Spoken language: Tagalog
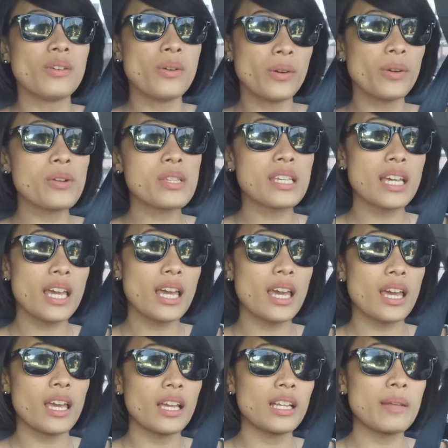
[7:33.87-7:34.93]
Oo,
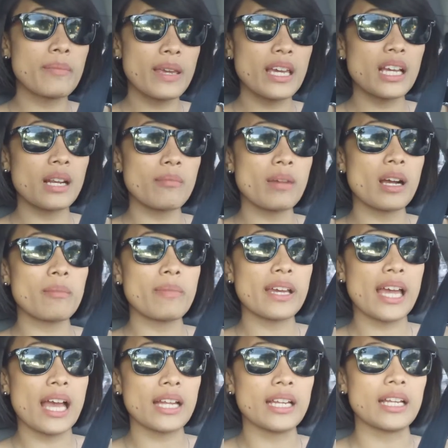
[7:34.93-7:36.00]
sige. Libingan ng mga
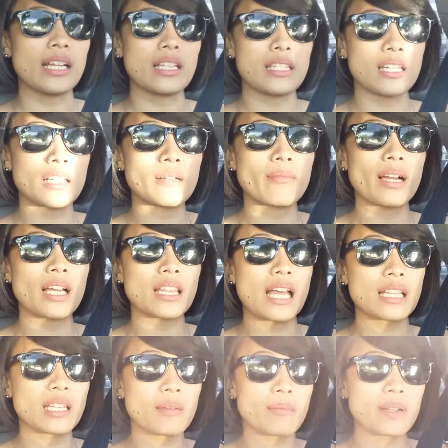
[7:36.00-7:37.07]
bayani. Nandyan ang
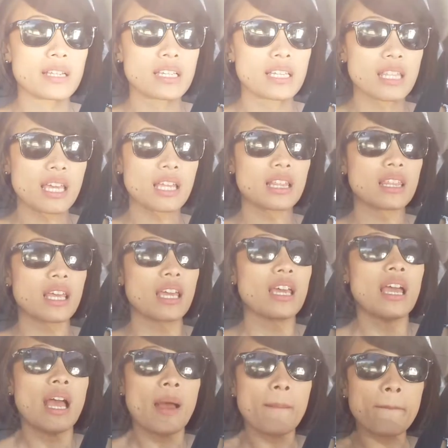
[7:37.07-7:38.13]
mga dating presidente.
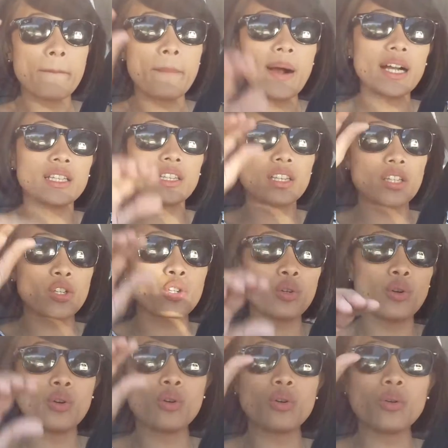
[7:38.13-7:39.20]
But
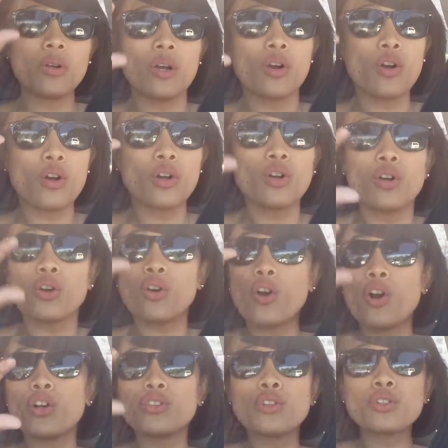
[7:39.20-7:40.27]
yung
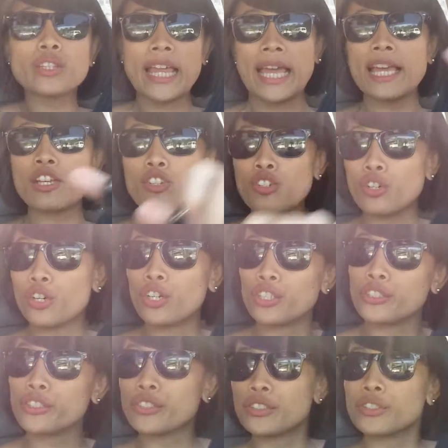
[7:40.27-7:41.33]

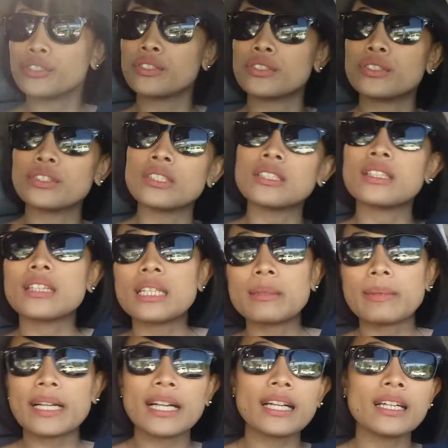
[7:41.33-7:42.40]
connotation, di
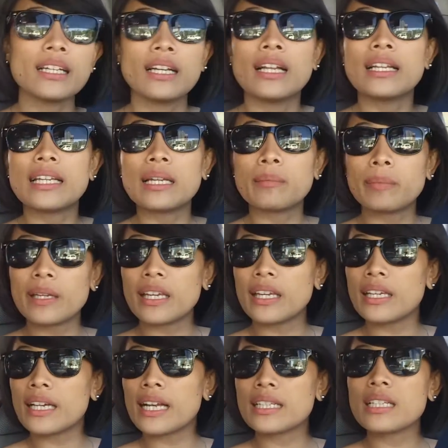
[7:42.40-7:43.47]
ba?
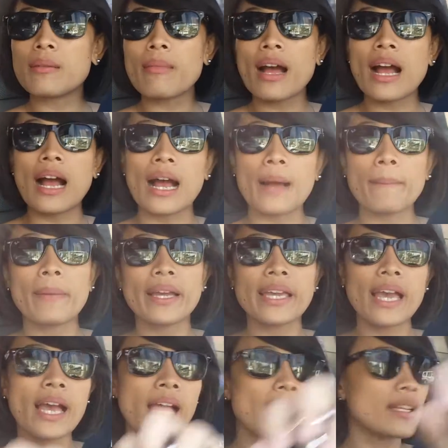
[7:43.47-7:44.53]
libingan ng mga
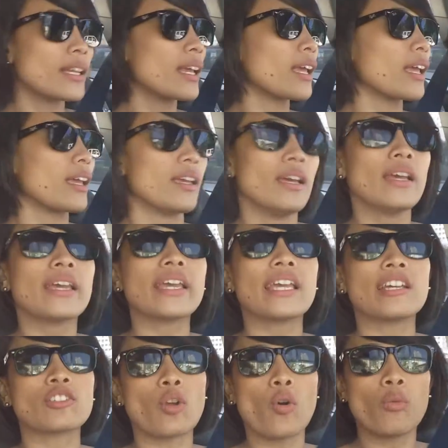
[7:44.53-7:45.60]
bayani.
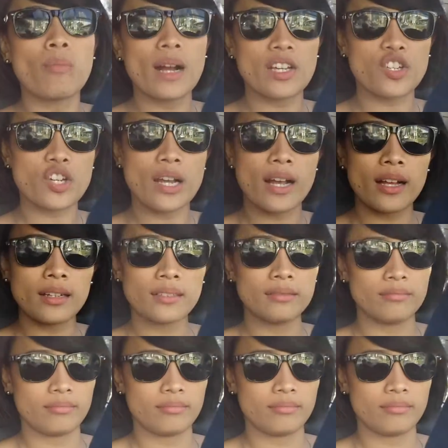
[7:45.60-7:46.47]
Hero ba siya?